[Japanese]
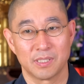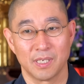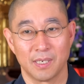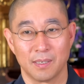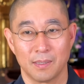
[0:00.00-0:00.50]
し
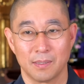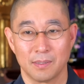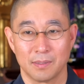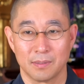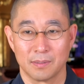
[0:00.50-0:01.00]
て
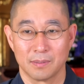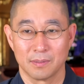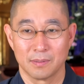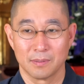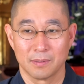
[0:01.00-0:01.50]

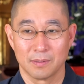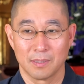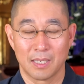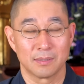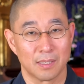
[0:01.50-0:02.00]

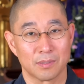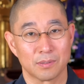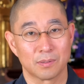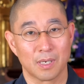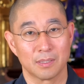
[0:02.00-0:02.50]
判断
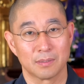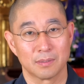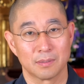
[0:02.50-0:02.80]
するか。